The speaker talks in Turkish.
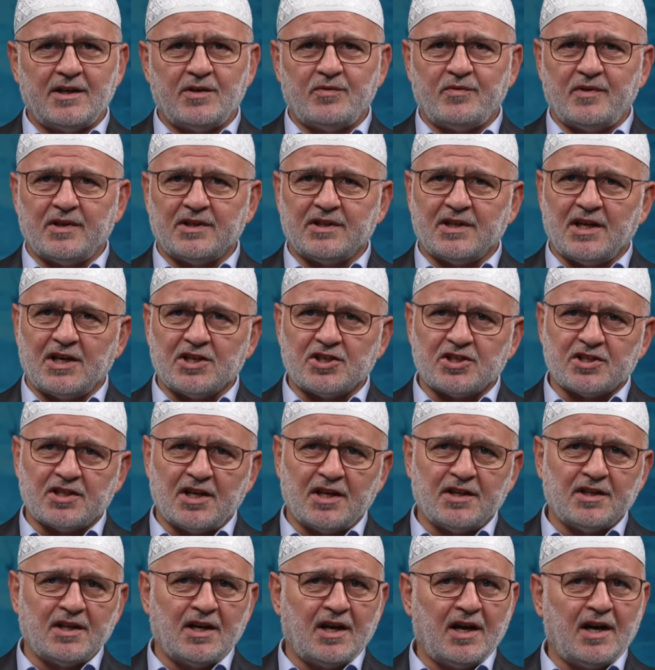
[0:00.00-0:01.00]
ve
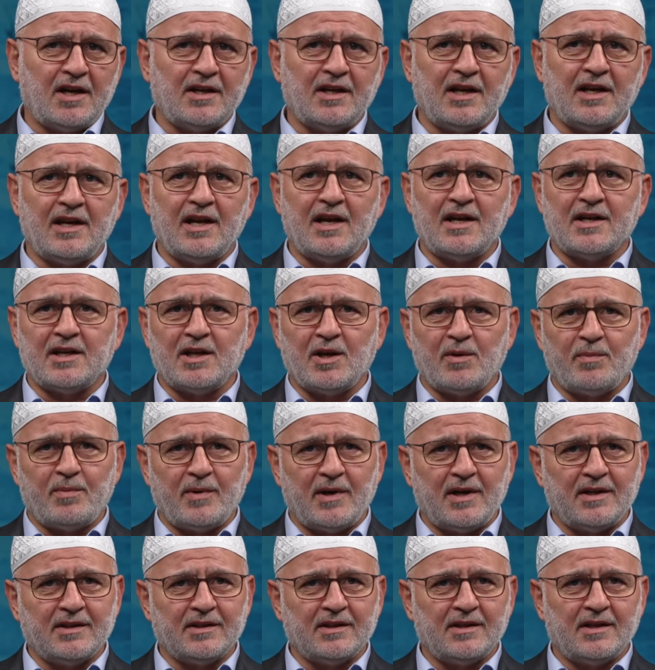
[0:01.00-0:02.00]
taştan haneler
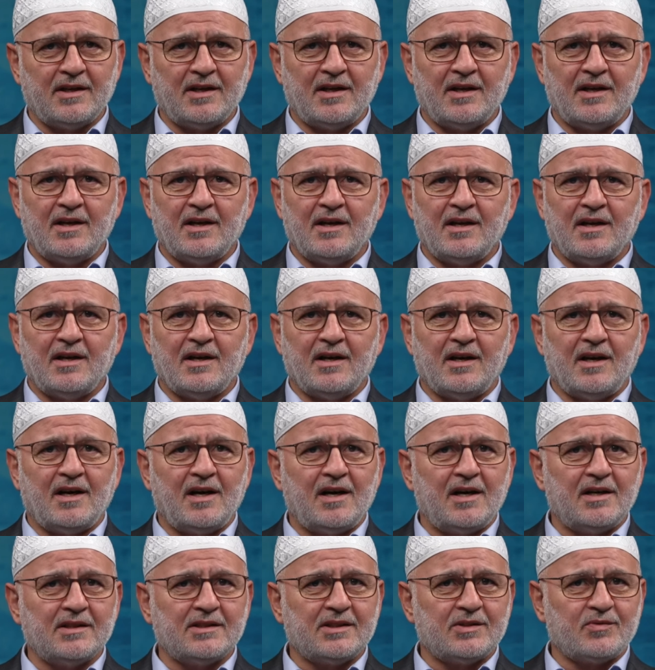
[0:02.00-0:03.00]
yapan
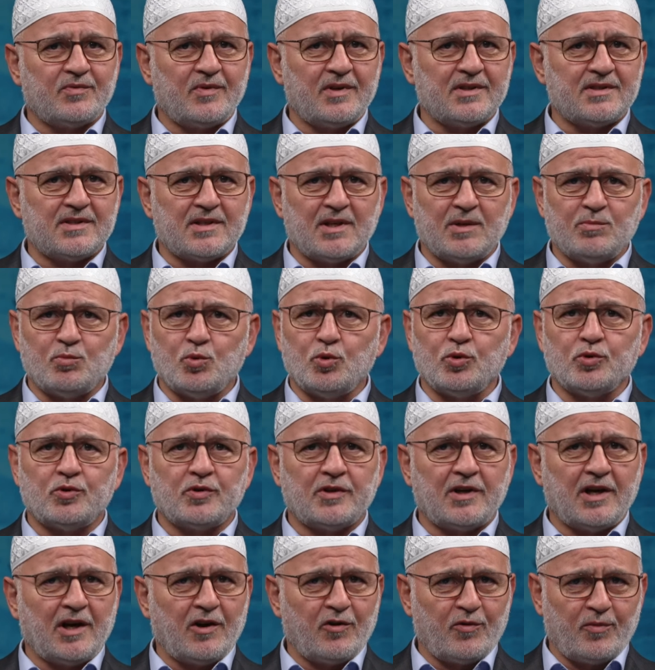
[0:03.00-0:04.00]
Ad ve Semud
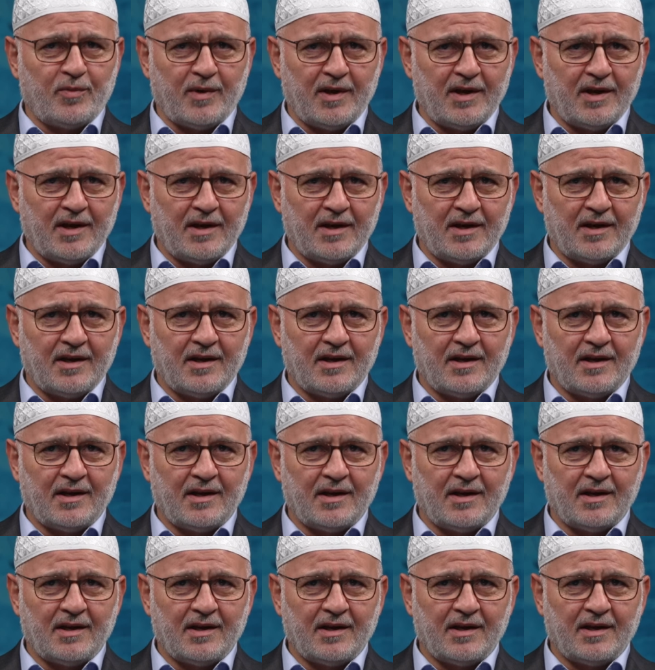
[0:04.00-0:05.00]
kavmi?
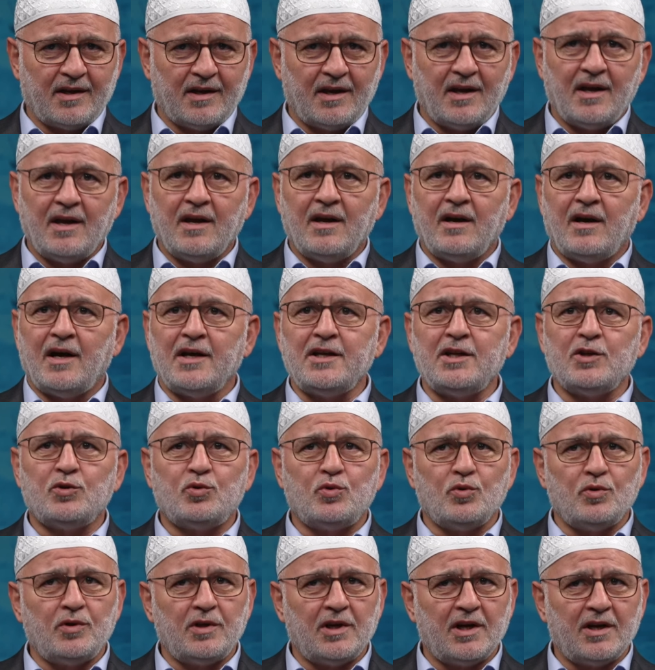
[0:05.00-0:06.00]
Hani
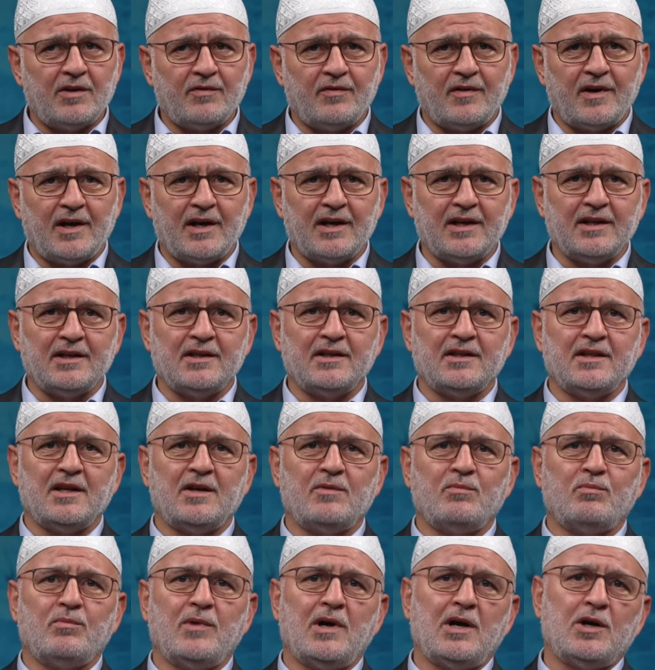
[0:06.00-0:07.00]
dünya
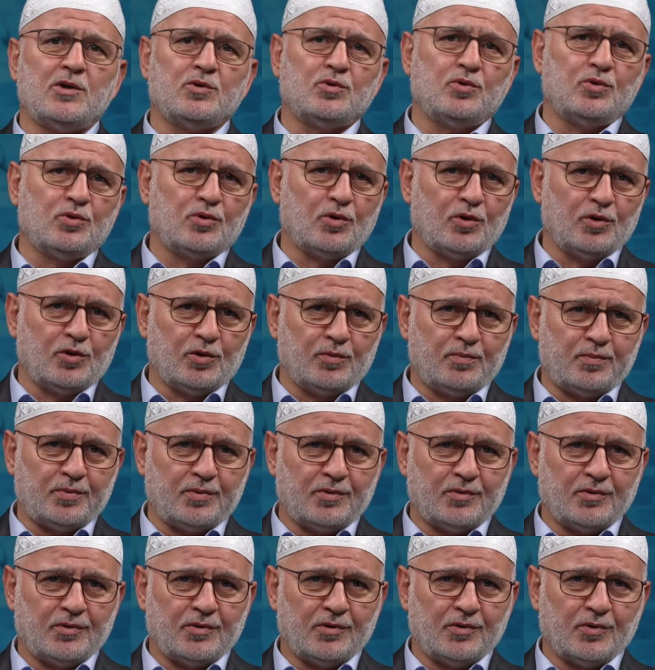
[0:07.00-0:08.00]
varlığına mağrur olup,
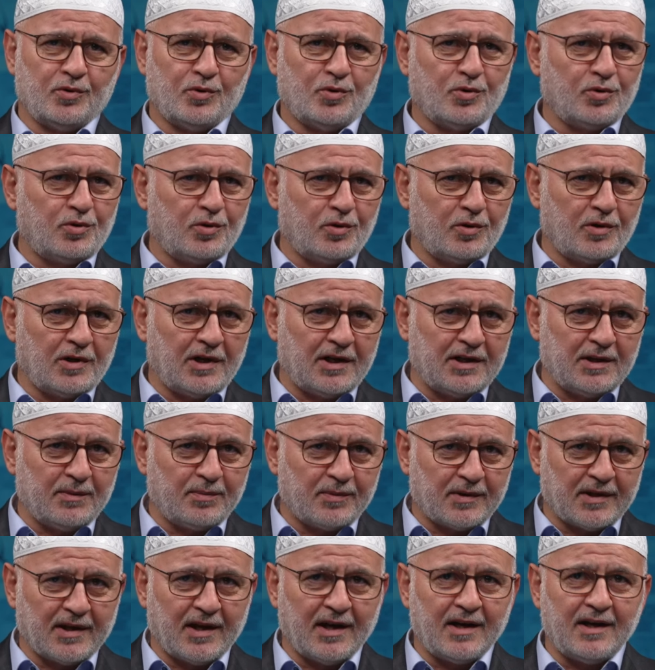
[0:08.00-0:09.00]

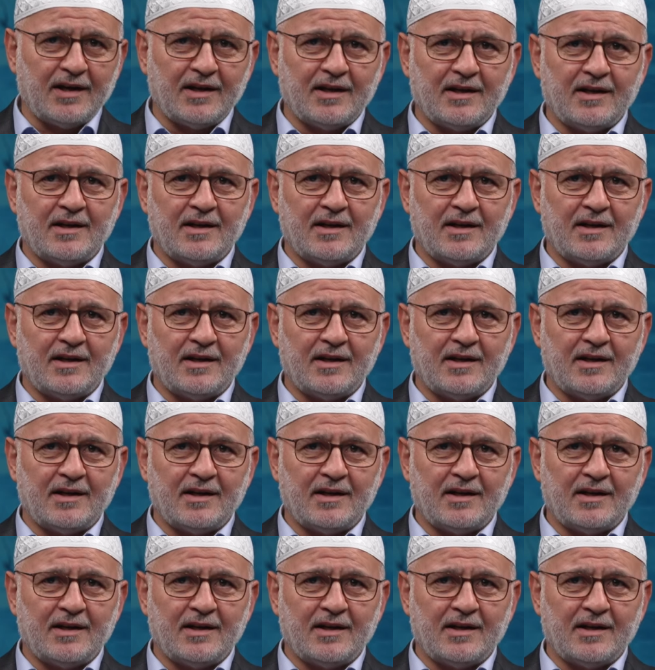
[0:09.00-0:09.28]
gururlanıp da